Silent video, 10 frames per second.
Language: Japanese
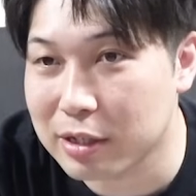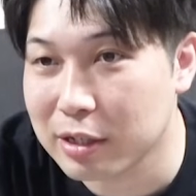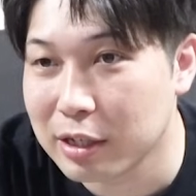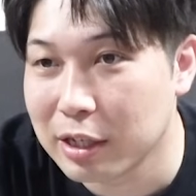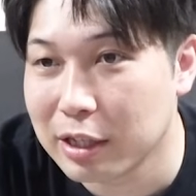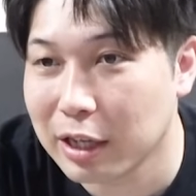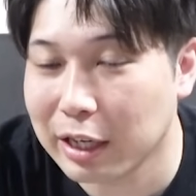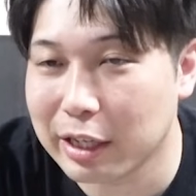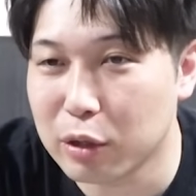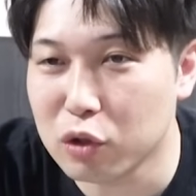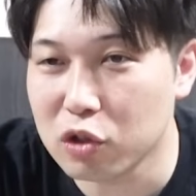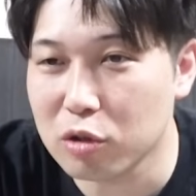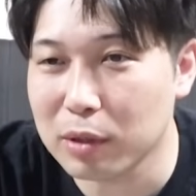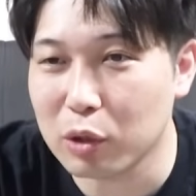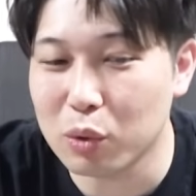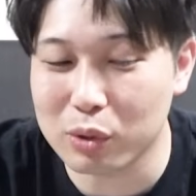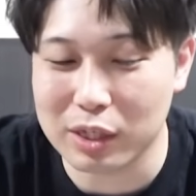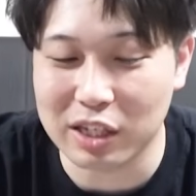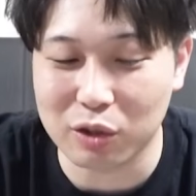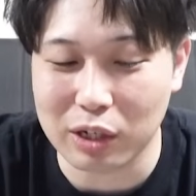す。なんかね、薄積み構
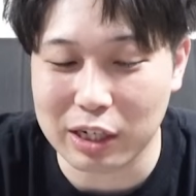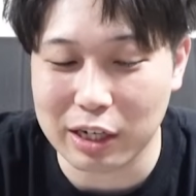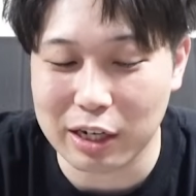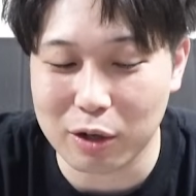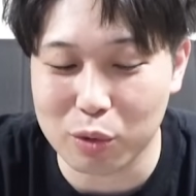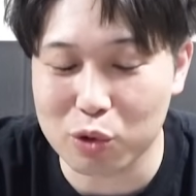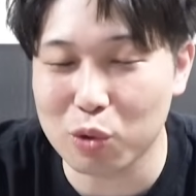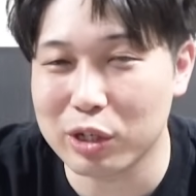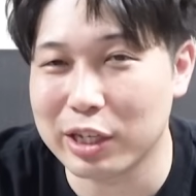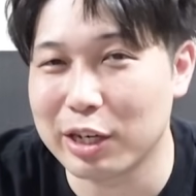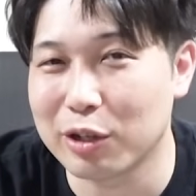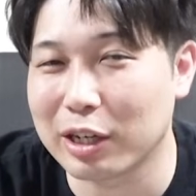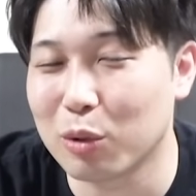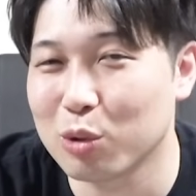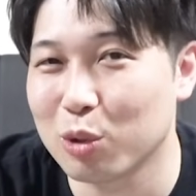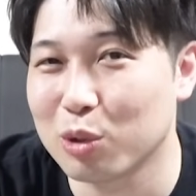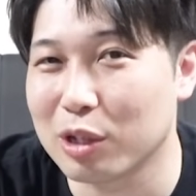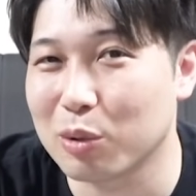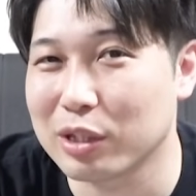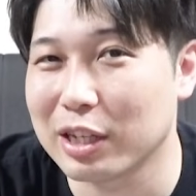成となんか、この長飛入れるなんかオーソドックス
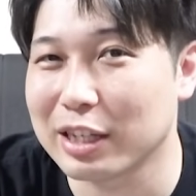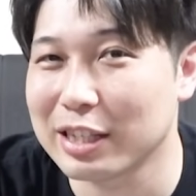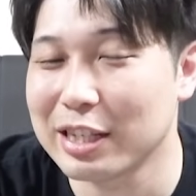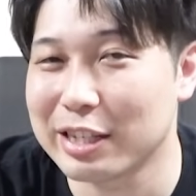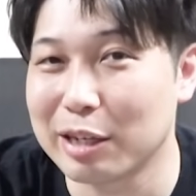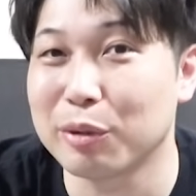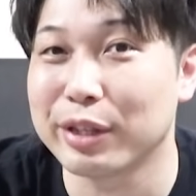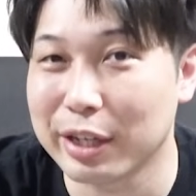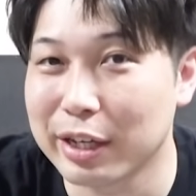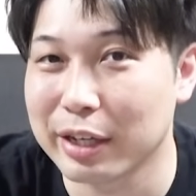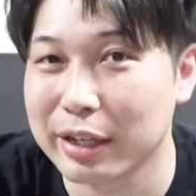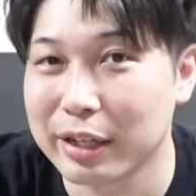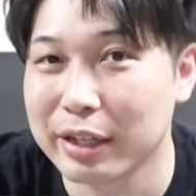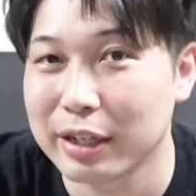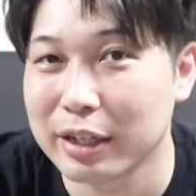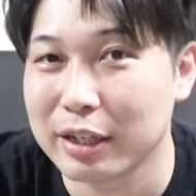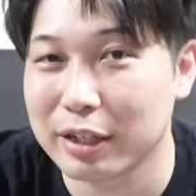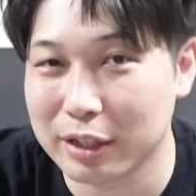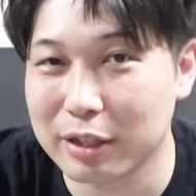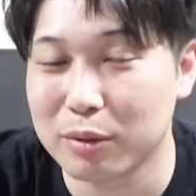な構成なんか全然違うんで、
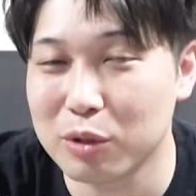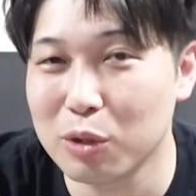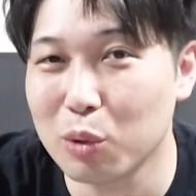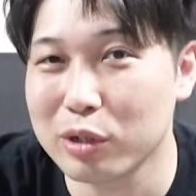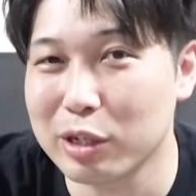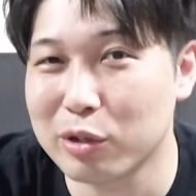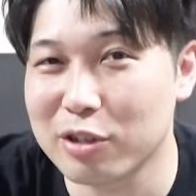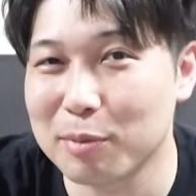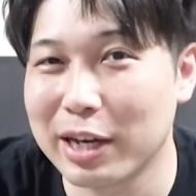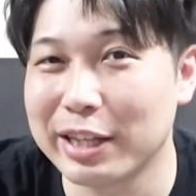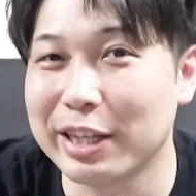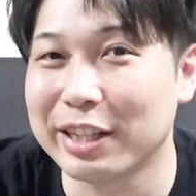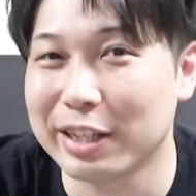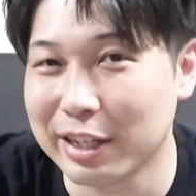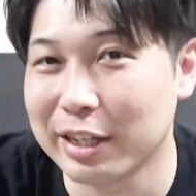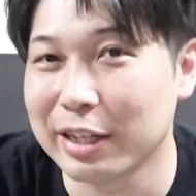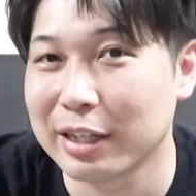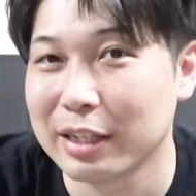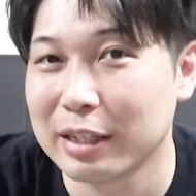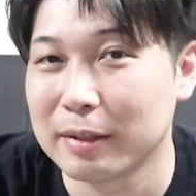うん、うん、普通の構成に薄積みは入んないんで。
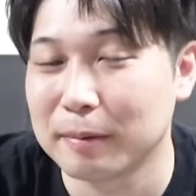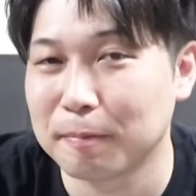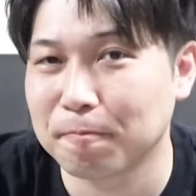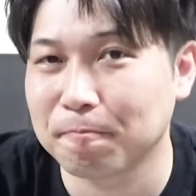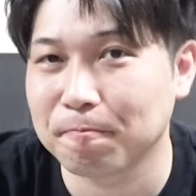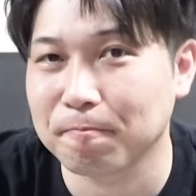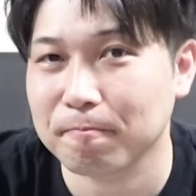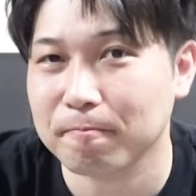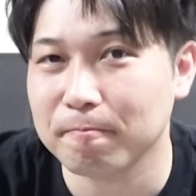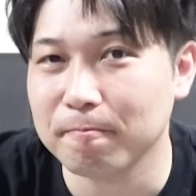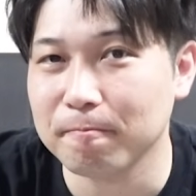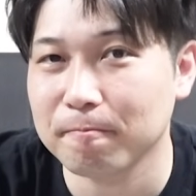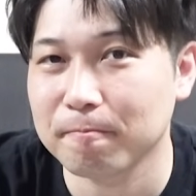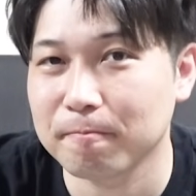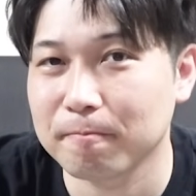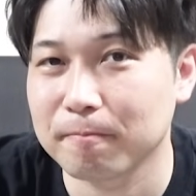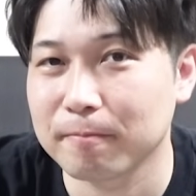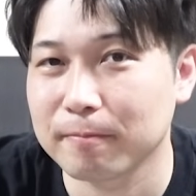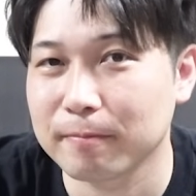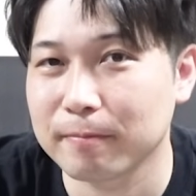だから将来的にどういう構成にしたいかみたいなの
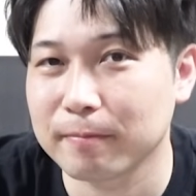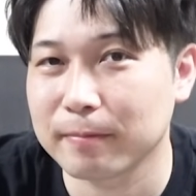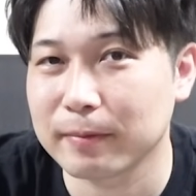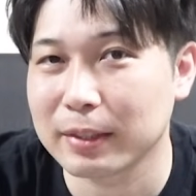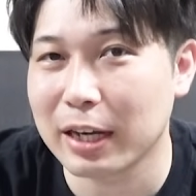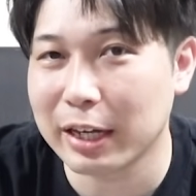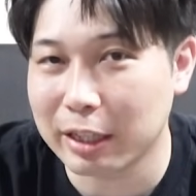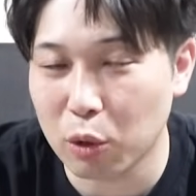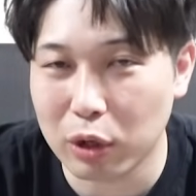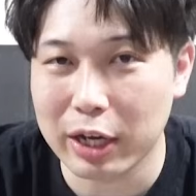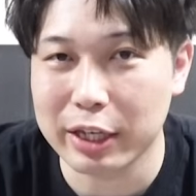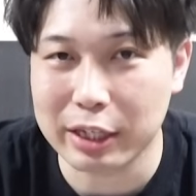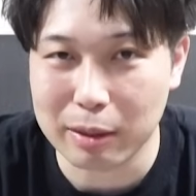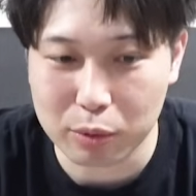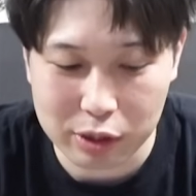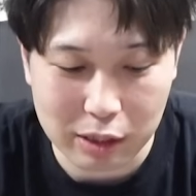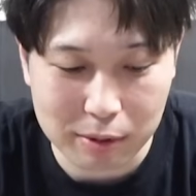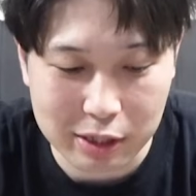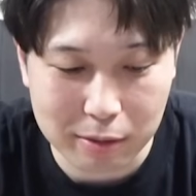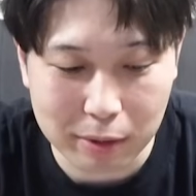も考えた方がいい考えた方がいいかもしれ
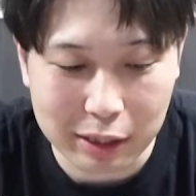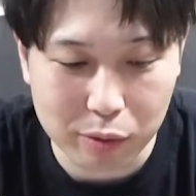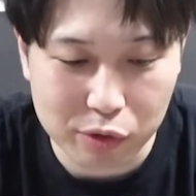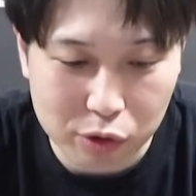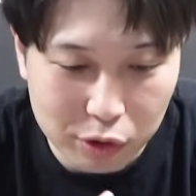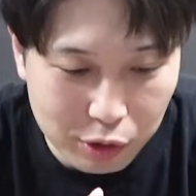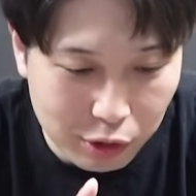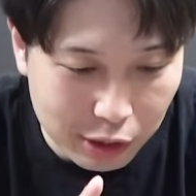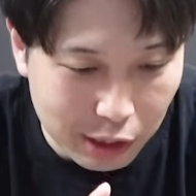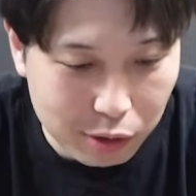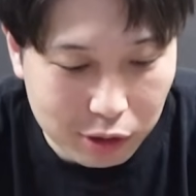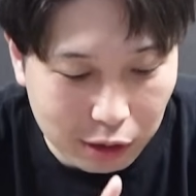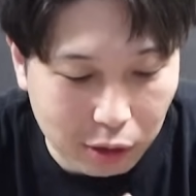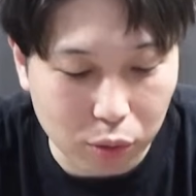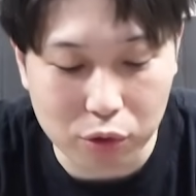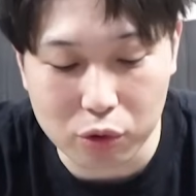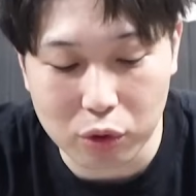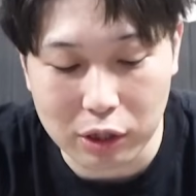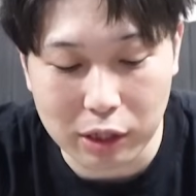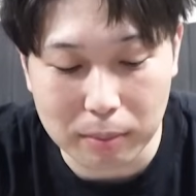ません。まあ、だけど普通にやるんだったらこの
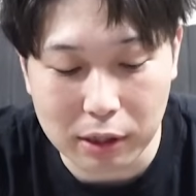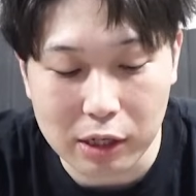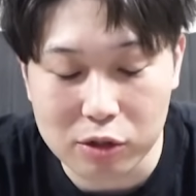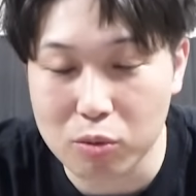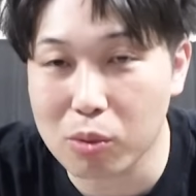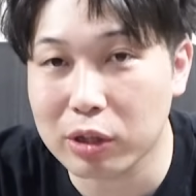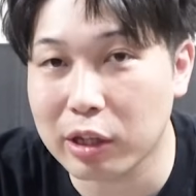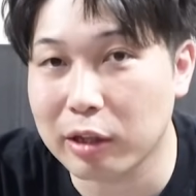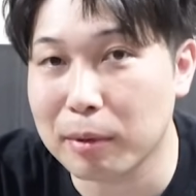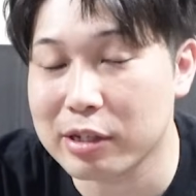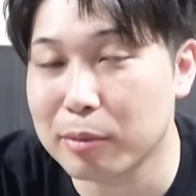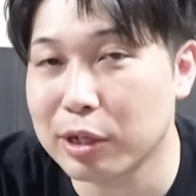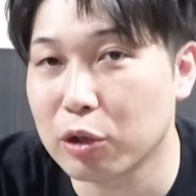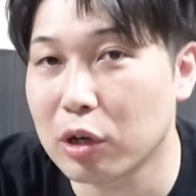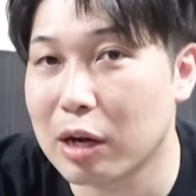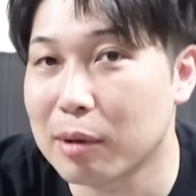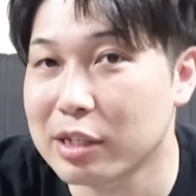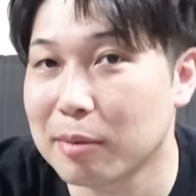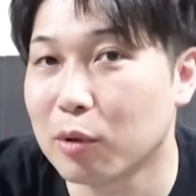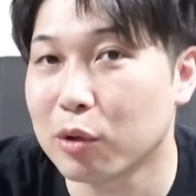長飛はね、爆発を持ってて、まあ、サムネとの合わ
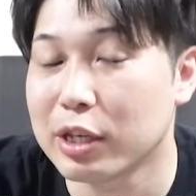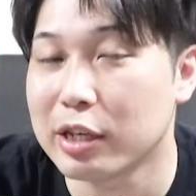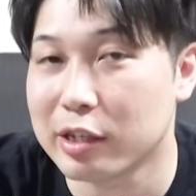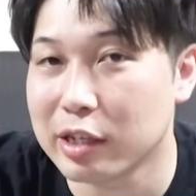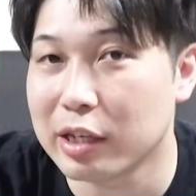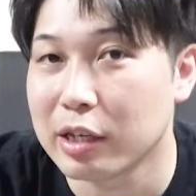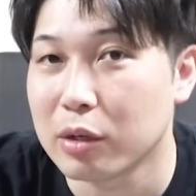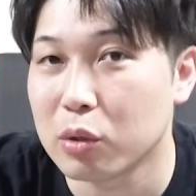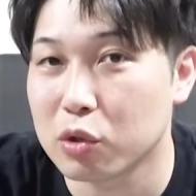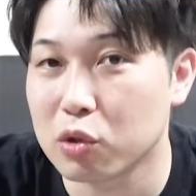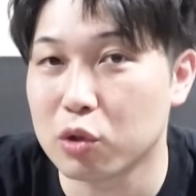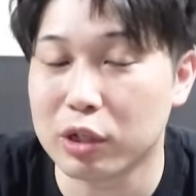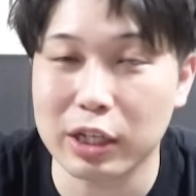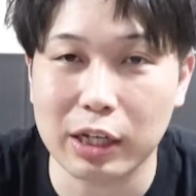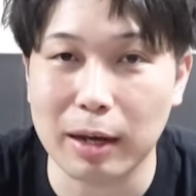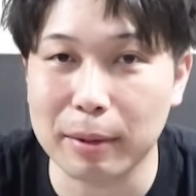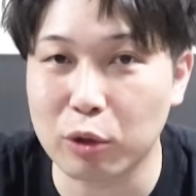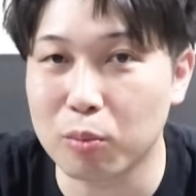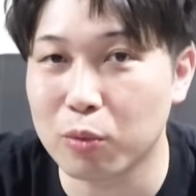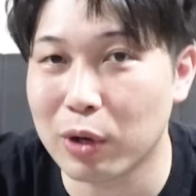せもいいし、普通に壁
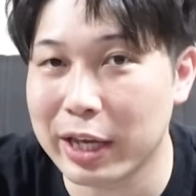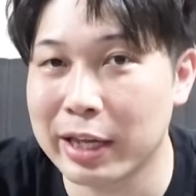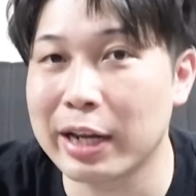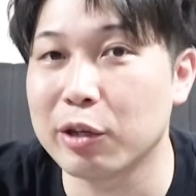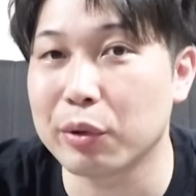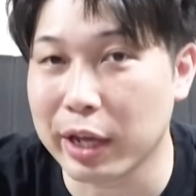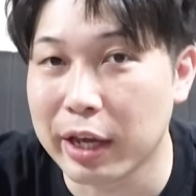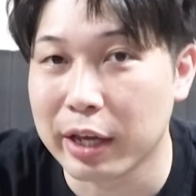ドンは偉いよね。